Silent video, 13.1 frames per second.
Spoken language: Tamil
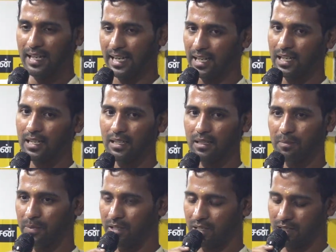எனக்கு
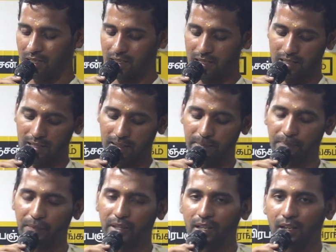பிடித்த
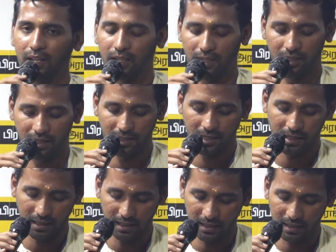
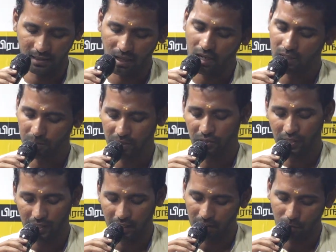சில நான்கு
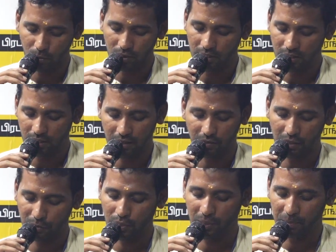பகுதிகளாக ஒன்று
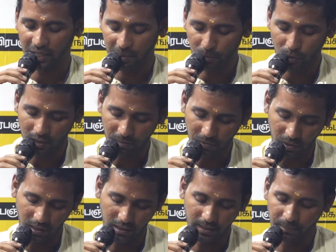அவருடைய படைப்புலகம்
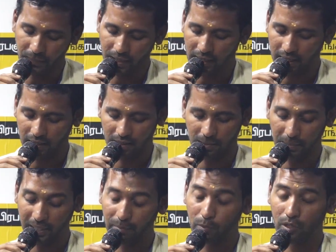குறித்து அடுத்து
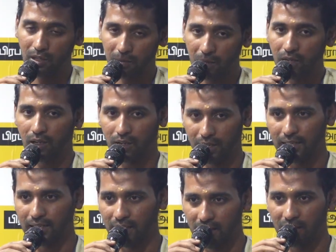படைப்புலகமாக நான்
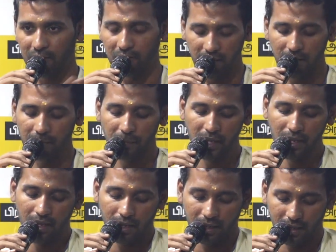கருதியவை
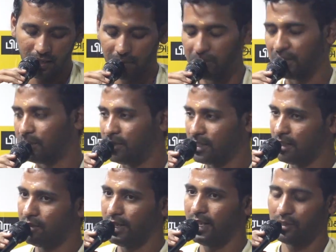நம்ம
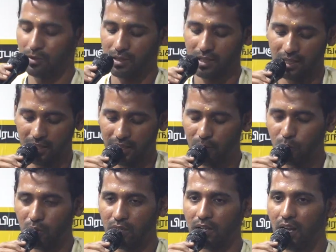தமிழ்ச்செல்வன் ஐயா சொன்னாங்க இல்லையா
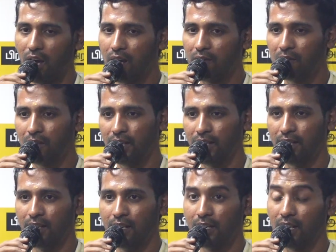ஒரு நாவலை
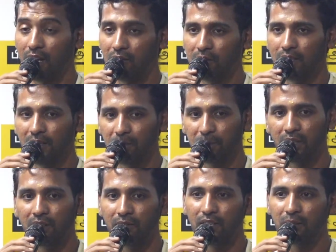நாவலின்
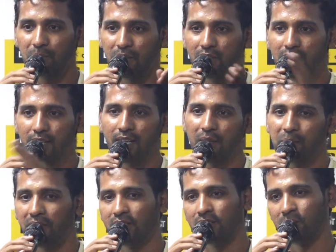பல்வேறு பகுதிகளை
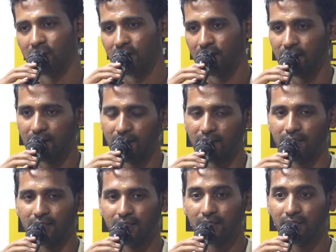படித்த மாதிரி
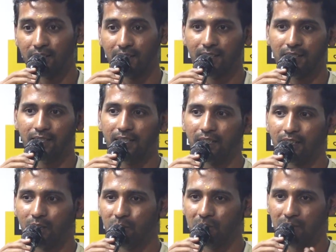இருக்குது சிறுகதைகள்
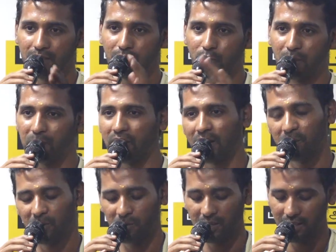என்றாலும் இதோடைய
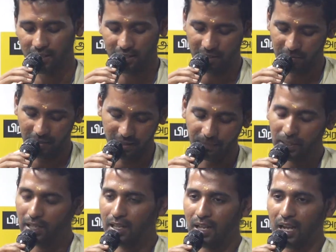படைப்பு அப்படி இருக்குது அப்படின்னு
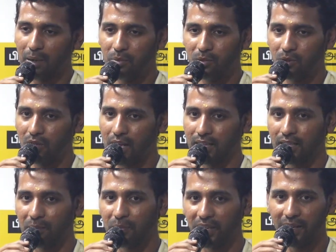அப்போது
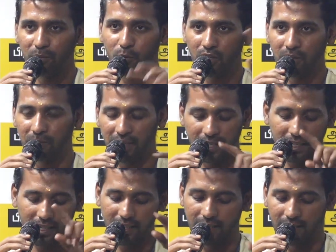அந்த படைப்புலகம்
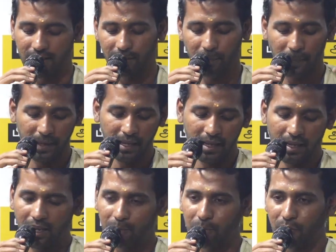எங்கெல்லாம் இருக்குது
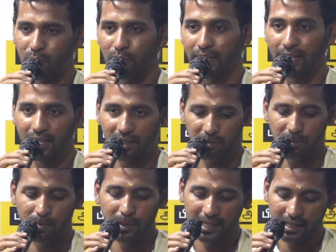அப்புறம் எனக்கு
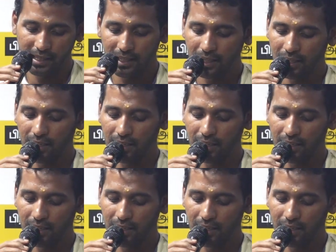பிடித்த